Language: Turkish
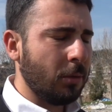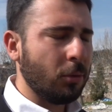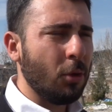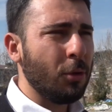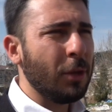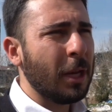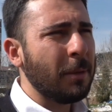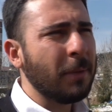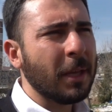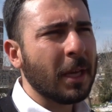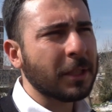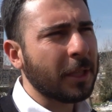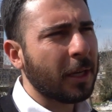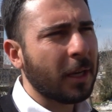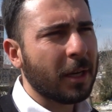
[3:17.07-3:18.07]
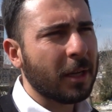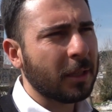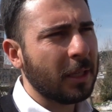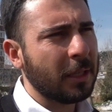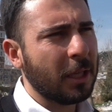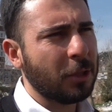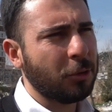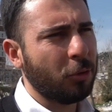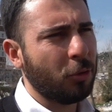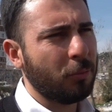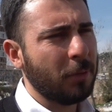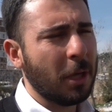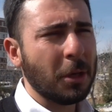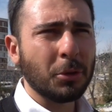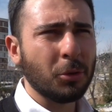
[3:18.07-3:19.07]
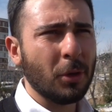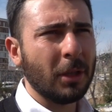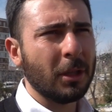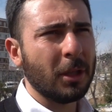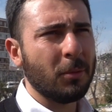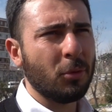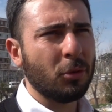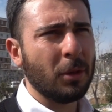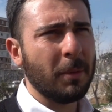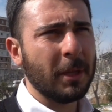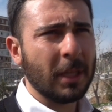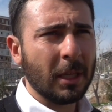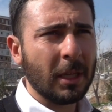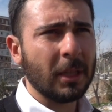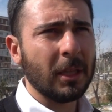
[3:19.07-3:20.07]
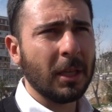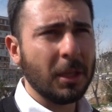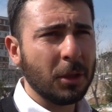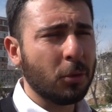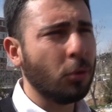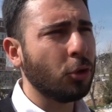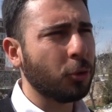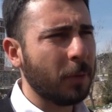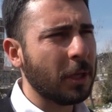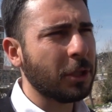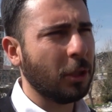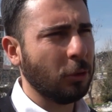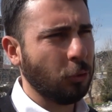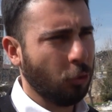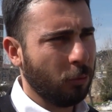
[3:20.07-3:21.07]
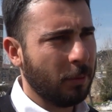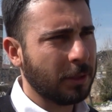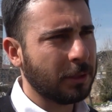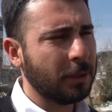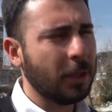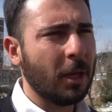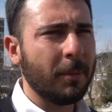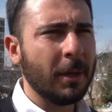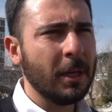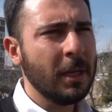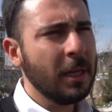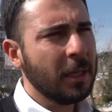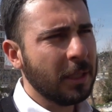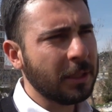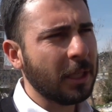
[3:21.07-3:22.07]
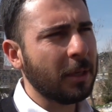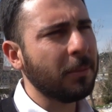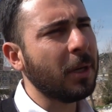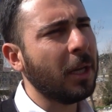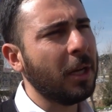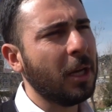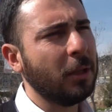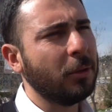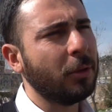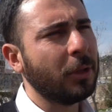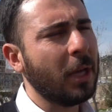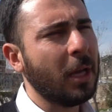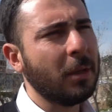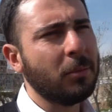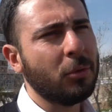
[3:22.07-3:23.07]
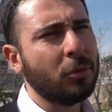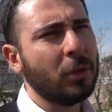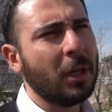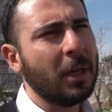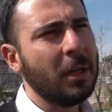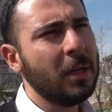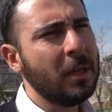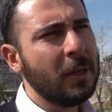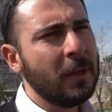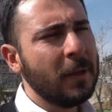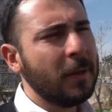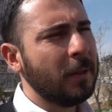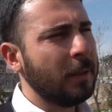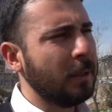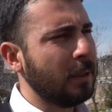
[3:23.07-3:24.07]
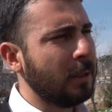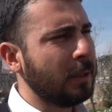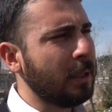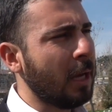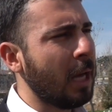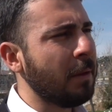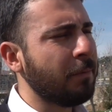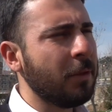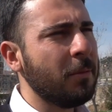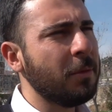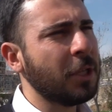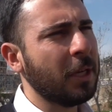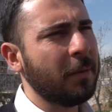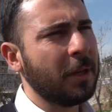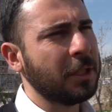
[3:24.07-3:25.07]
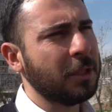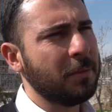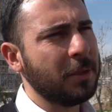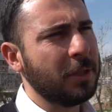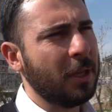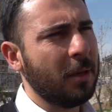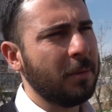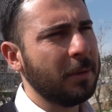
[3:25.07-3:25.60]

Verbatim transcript: Gözlerimden yaşlar akaraktan geçiyorum. Yani şu anda da burada metanetle iyi konuşmaya çalışıyorum aslında ama içerim kan ağlıyor. Yani burada e, tarifsiz bir şey var içimizde abi.